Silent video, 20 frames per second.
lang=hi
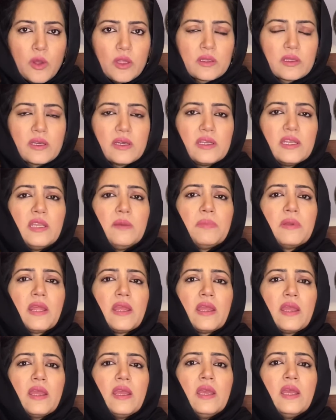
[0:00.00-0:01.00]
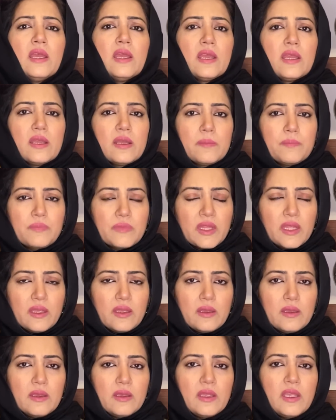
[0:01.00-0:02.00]
बहुत करीब रहे
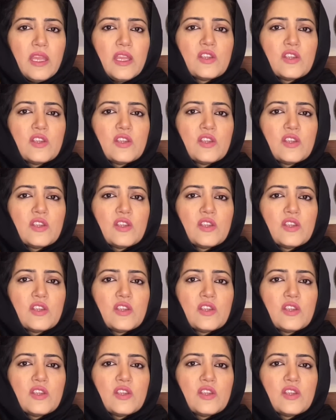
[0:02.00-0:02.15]
हैं